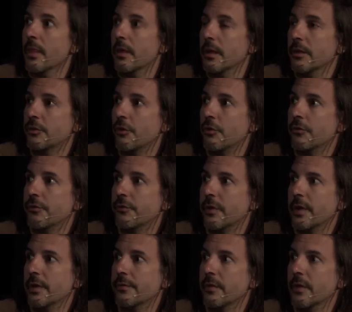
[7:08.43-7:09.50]

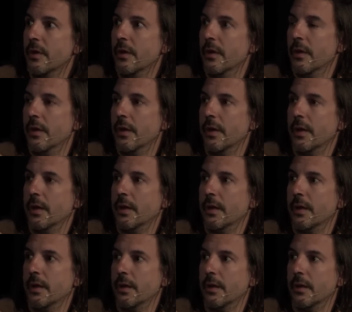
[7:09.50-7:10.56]
entonces
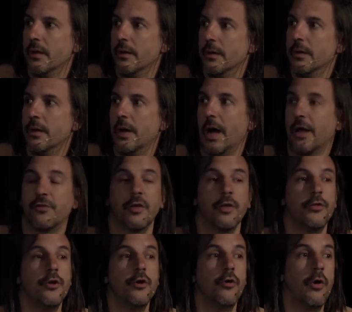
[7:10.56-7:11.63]
eh,
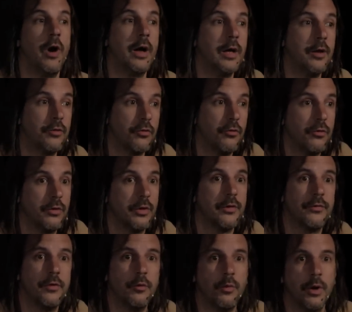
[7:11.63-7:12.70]
accedió a esto de
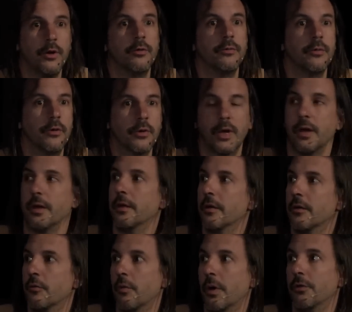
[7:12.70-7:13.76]
decir, bueno, ok,
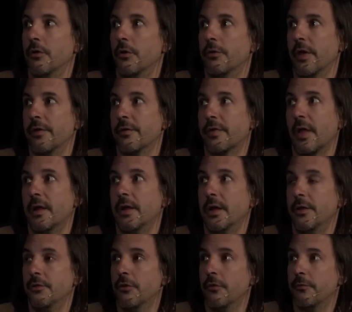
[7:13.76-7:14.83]
cuando los días están
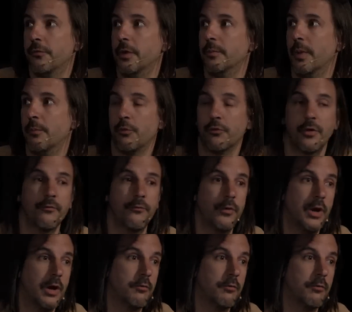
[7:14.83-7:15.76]
lindos, filmamos afuera.